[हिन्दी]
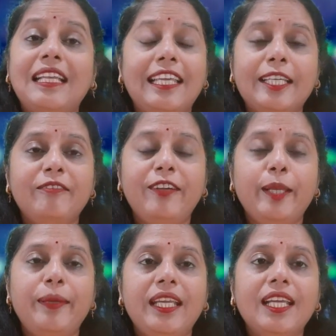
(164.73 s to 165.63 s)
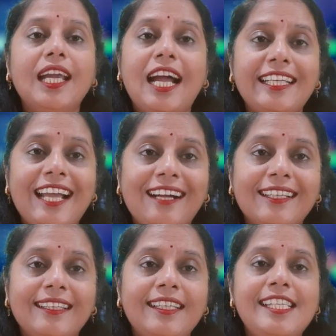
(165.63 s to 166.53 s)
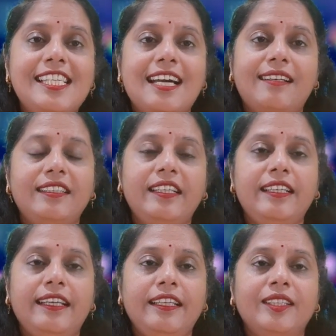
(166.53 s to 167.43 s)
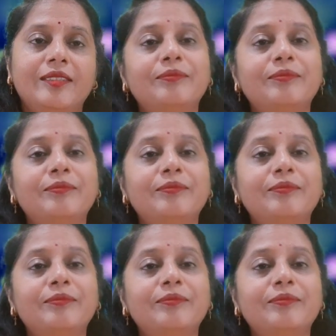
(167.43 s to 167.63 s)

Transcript: लेकिन फिर भी गाड़ी आगे नहीं जा रही है